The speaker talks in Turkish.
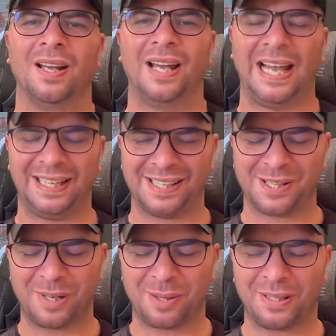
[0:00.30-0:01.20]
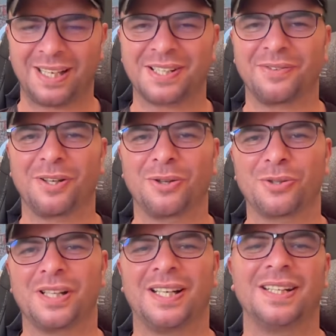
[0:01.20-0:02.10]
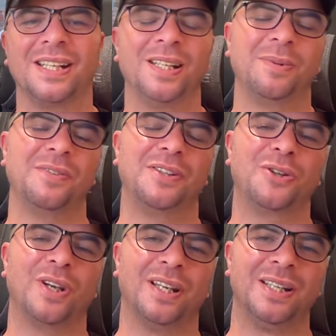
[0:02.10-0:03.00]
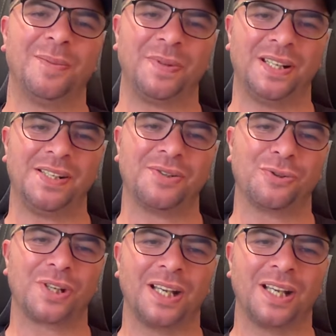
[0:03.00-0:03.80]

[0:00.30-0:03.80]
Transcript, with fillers: Herkese merhabalar sevgili dostlar. Yeni bir videoya hepiniz hoş